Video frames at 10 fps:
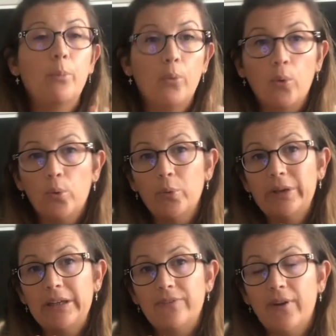poreux,
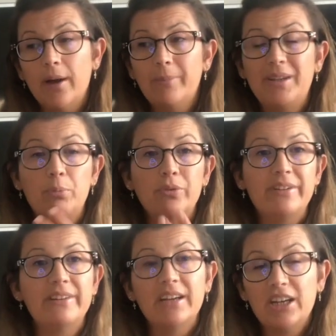qui va un petit peu se
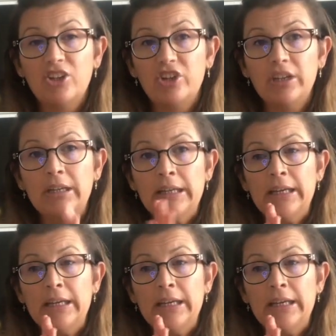désagréger.